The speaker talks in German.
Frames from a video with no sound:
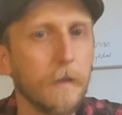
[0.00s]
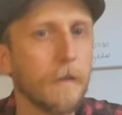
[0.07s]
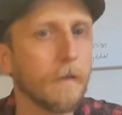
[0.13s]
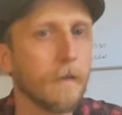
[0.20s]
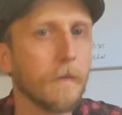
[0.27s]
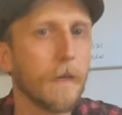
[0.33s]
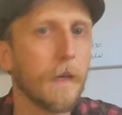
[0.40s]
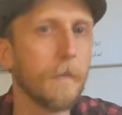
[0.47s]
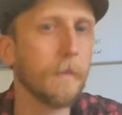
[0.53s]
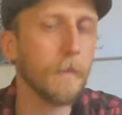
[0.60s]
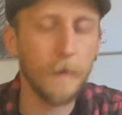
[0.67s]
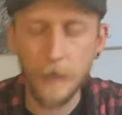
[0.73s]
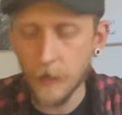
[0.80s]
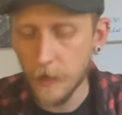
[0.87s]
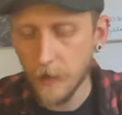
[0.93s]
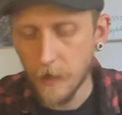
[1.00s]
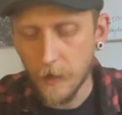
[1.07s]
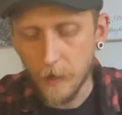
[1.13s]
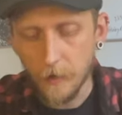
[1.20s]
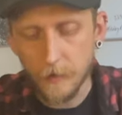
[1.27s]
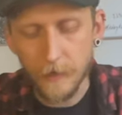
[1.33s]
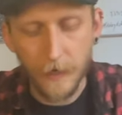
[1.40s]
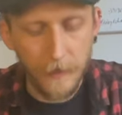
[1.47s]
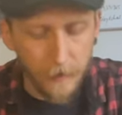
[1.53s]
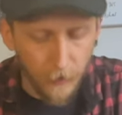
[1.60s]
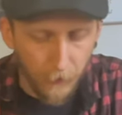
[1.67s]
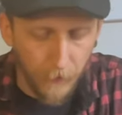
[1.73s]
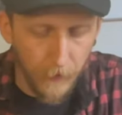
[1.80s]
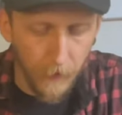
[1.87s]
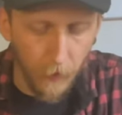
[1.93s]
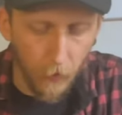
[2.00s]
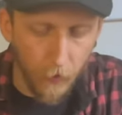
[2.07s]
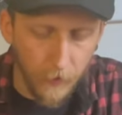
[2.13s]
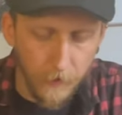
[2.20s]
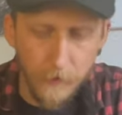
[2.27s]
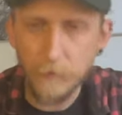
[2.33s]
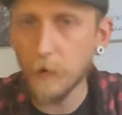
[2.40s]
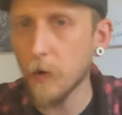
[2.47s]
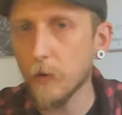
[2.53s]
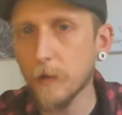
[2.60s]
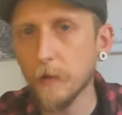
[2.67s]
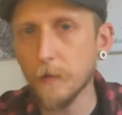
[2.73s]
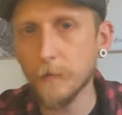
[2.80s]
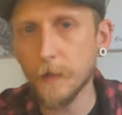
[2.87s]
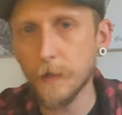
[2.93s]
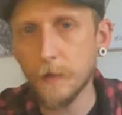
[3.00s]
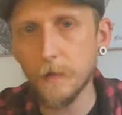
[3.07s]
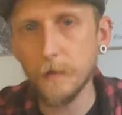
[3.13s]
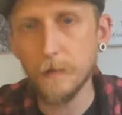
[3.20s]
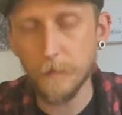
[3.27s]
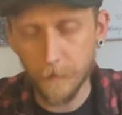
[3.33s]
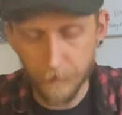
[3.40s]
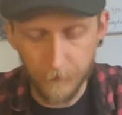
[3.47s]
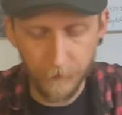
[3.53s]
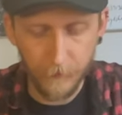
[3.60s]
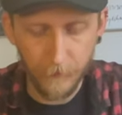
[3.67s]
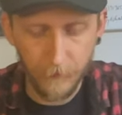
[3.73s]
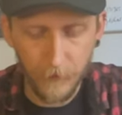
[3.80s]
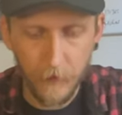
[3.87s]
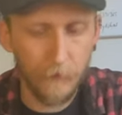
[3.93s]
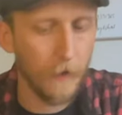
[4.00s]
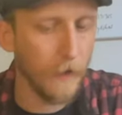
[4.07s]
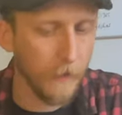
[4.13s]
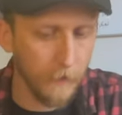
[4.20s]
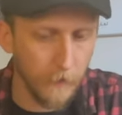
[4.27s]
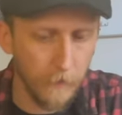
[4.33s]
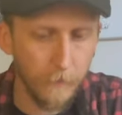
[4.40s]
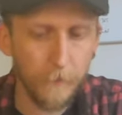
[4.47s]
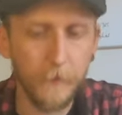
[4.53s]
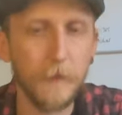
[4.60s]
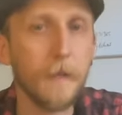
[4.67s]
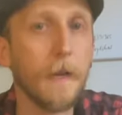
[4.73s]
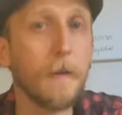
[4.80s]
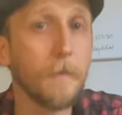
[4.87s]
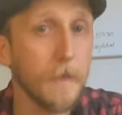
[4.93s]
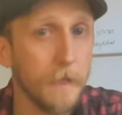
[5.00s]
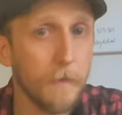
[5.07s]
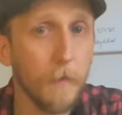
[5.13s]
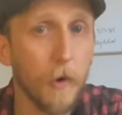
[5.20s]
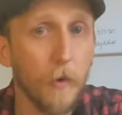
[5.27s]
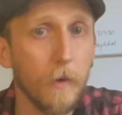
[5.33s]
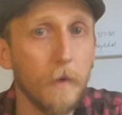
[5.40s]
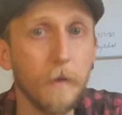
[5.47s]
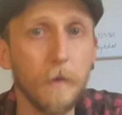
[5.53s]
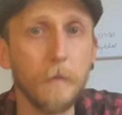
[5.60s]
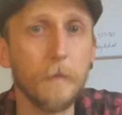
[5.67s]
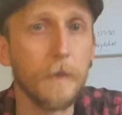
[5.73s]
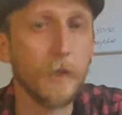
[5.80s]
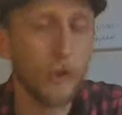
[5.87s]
Also wir haben einen Teil davon ohne Smoker gemacht. War lecker, ein Teil mit Smoker und man